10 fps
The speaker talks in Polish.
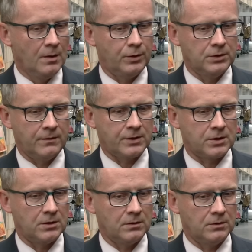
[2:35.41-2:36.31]
ponieważ
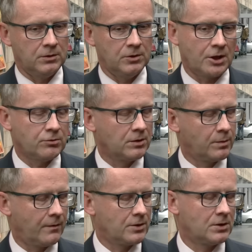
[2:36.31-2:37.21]
do czasu, gdy
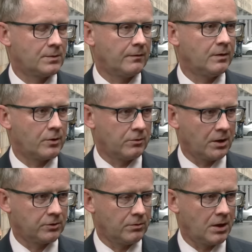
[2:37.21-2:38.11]
prowadzi sprawę
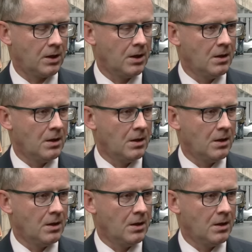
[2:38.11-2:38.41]
prokuratura,